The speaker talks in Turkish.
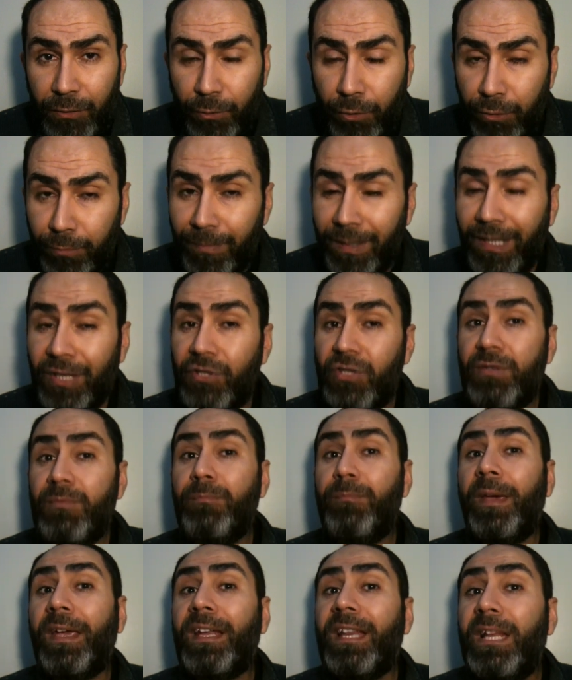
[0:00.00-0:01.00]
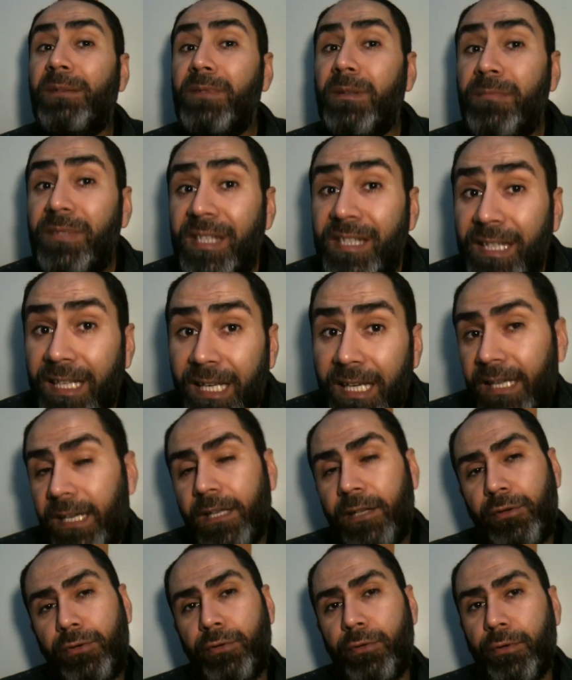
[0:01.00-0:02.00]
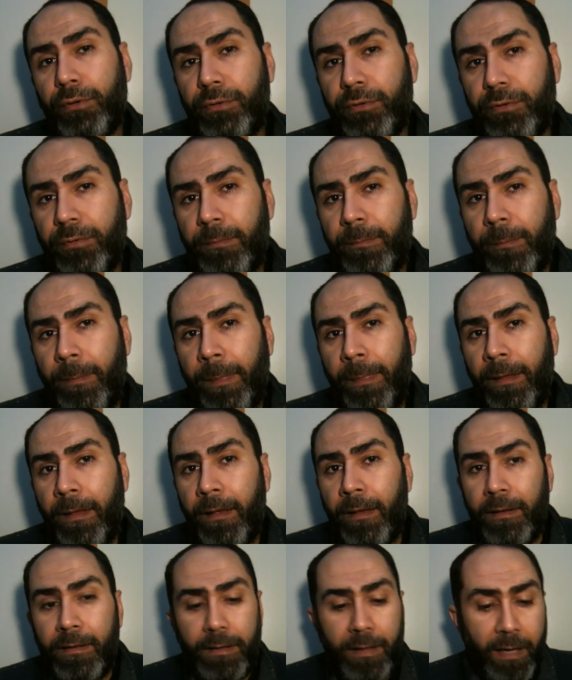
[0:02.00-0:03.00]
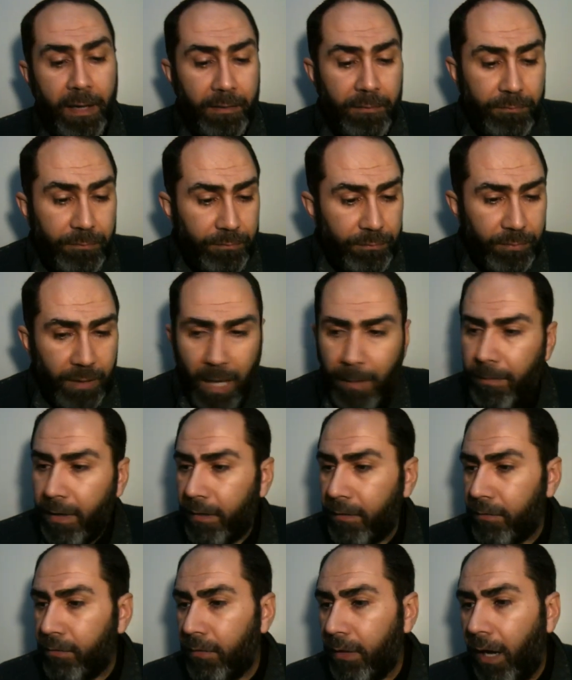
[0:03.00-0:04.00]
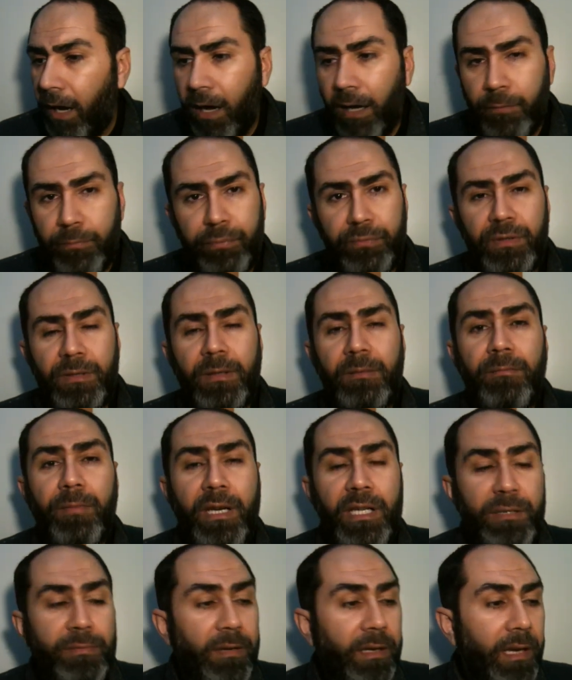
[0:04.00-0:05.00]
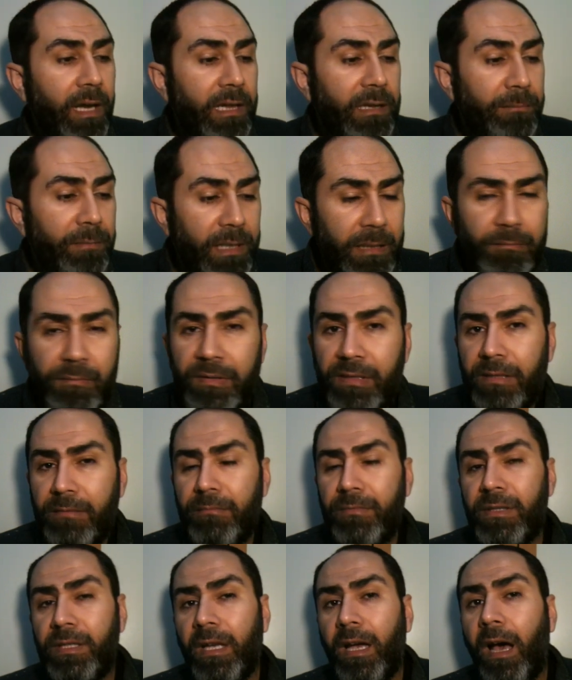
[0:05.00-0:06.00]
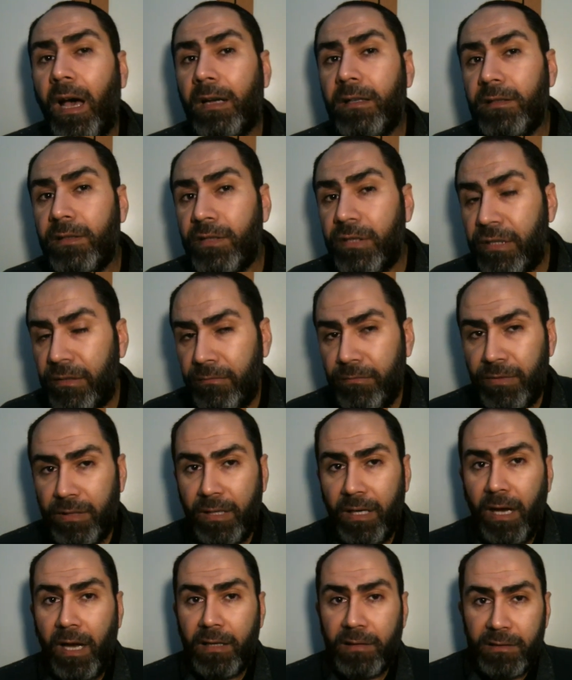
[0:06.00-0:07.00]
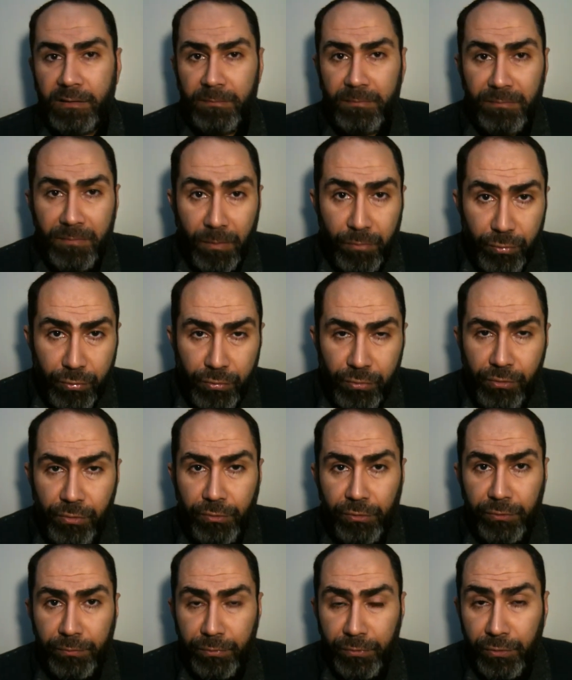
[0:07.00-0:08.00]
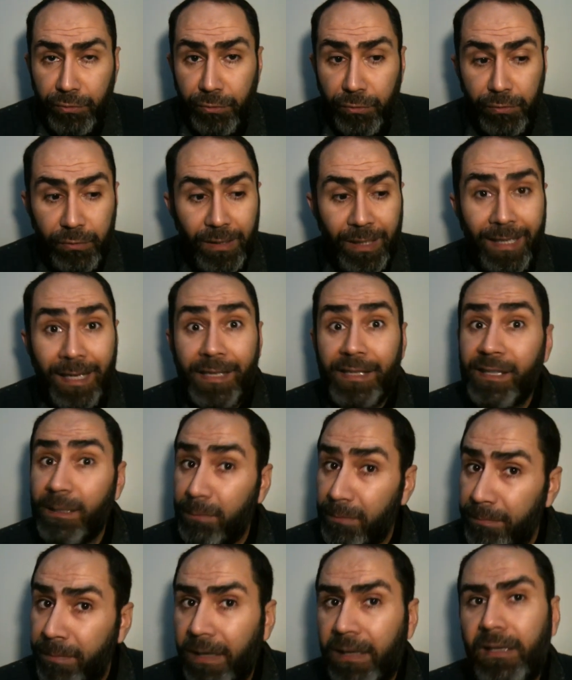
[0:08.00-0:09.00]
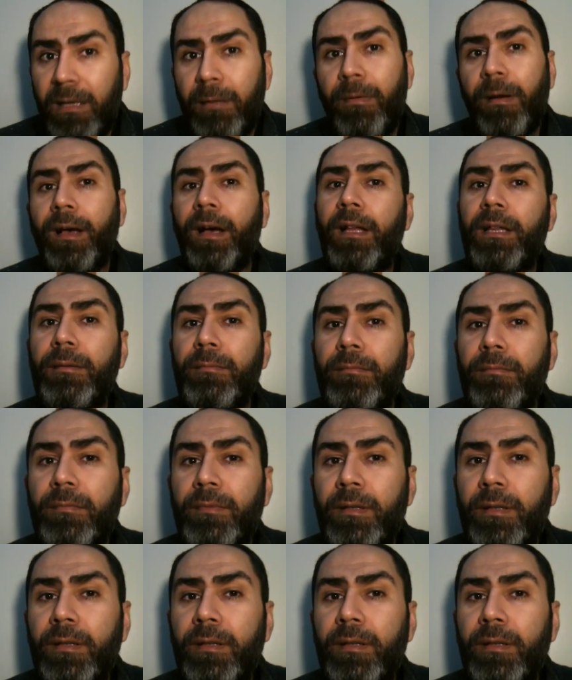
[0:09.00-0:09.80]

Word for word: görmek için beklememiz de gerekiyor. Yani hemen aa bu niye başıma geldi, benim dizim niye ağrıdı, dişim niye ağrıdı, bilmem şu niye oldu, bu niye oldu. Ya bir bekle bakalım